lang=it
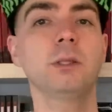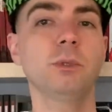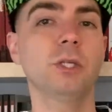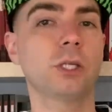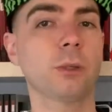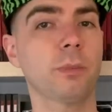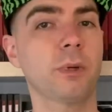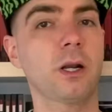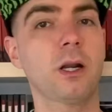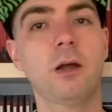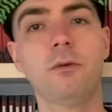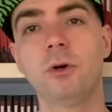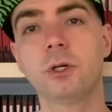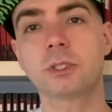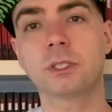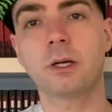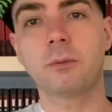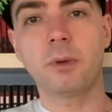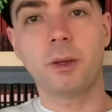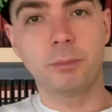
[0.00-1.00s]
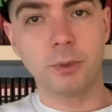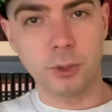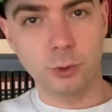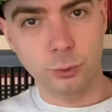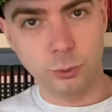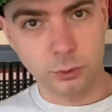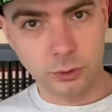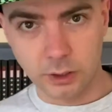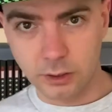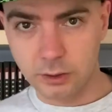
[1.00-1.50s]
sapere la vostra, a me è
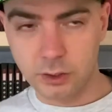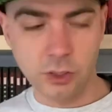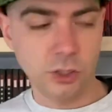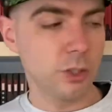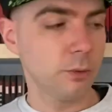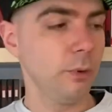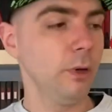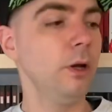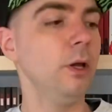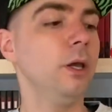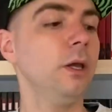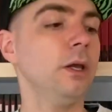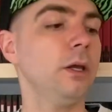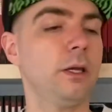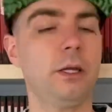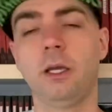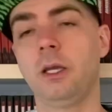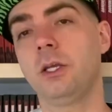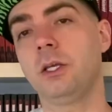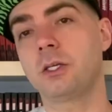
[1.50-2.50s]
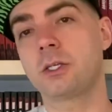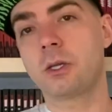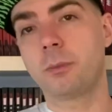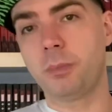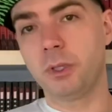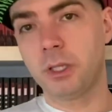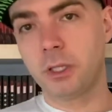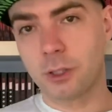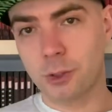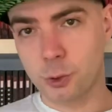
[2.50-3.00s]
piaciuto tantissimo e
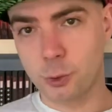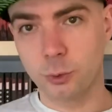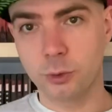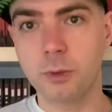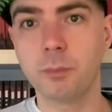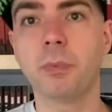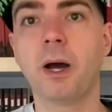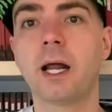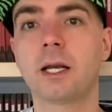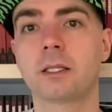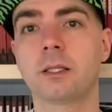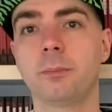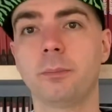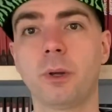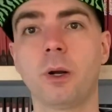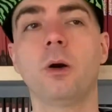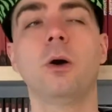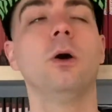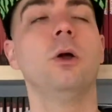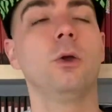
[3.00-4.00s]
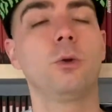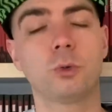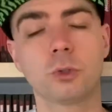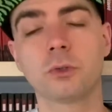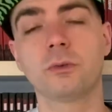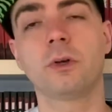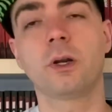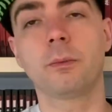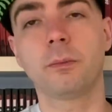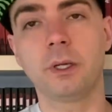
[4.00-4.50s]
sapete che sono di parte, però questo
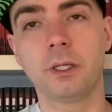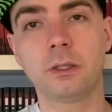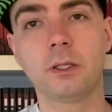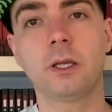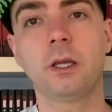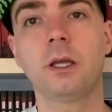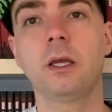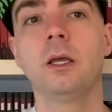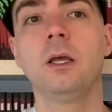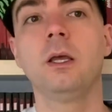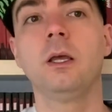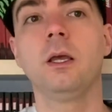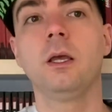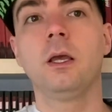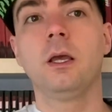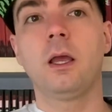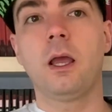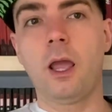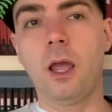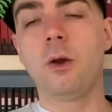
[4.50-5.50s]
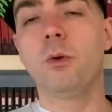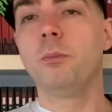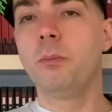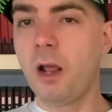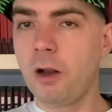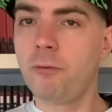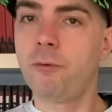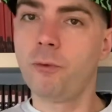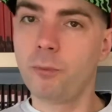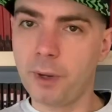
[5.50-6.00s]
veramente è un
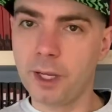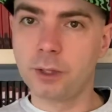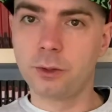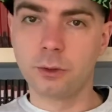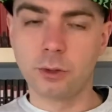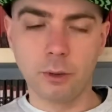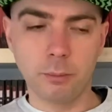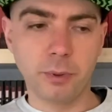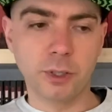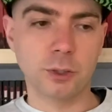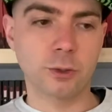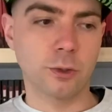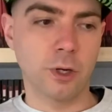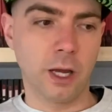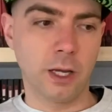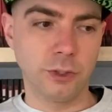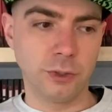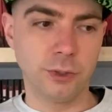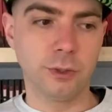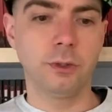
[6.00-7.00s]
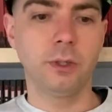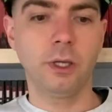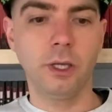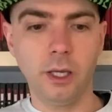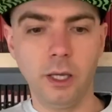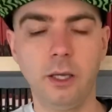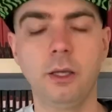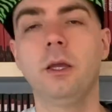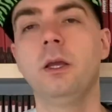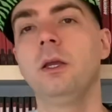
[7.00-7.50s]
bel fumetto del personaggio
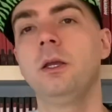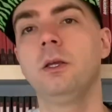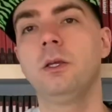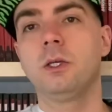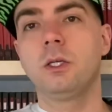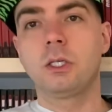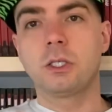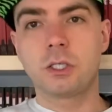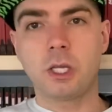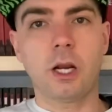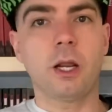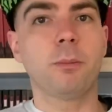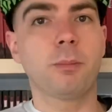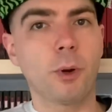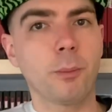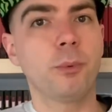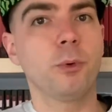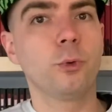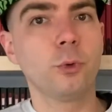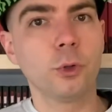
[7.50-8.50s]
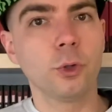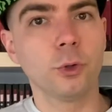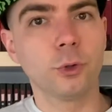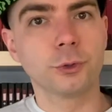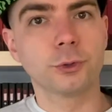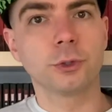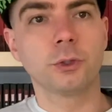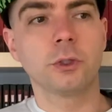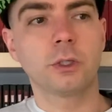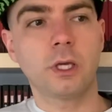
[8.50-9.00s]
e sarei proprio
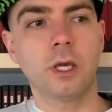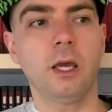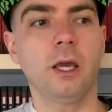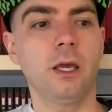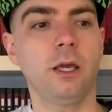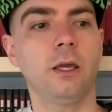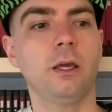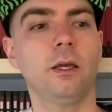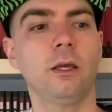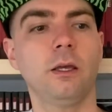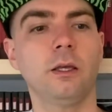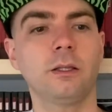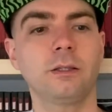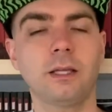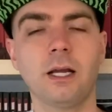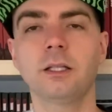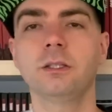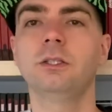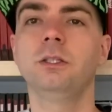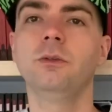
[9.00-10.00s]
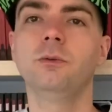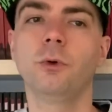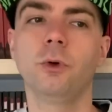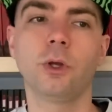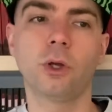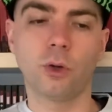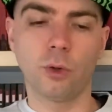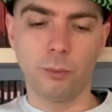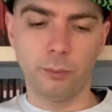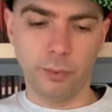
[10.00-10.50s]
curioso che eh, tanti di voi
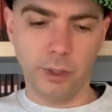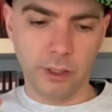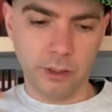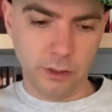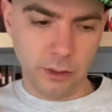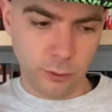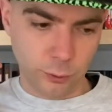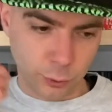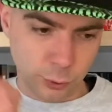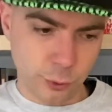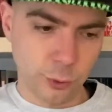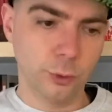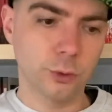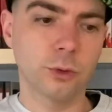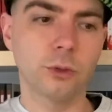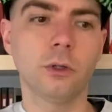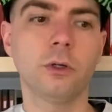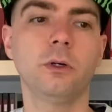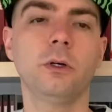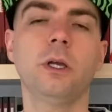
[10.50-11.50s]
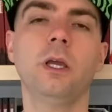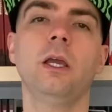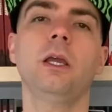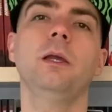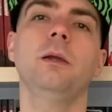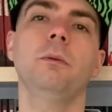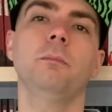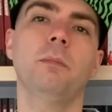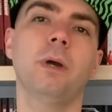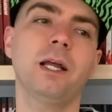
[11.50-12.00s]
commentino sotto
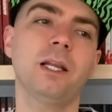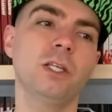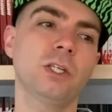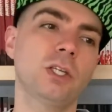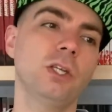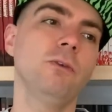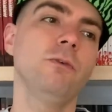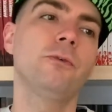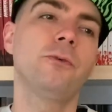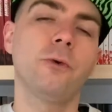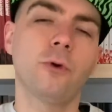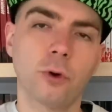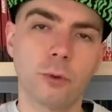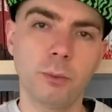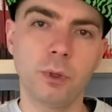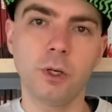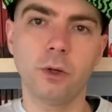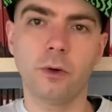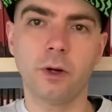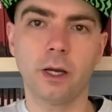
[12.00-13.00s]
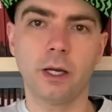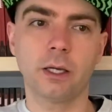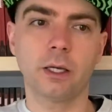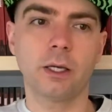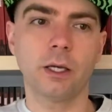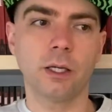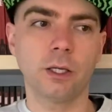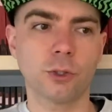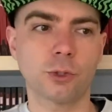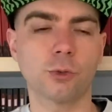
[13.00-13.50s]
e magari si informino
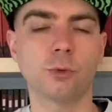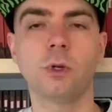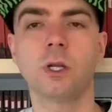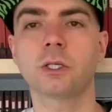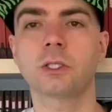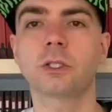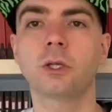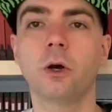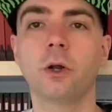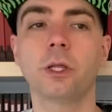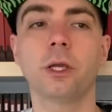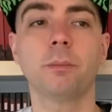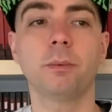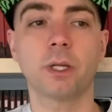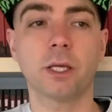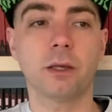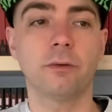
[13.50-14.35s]
anche sulla storia perché è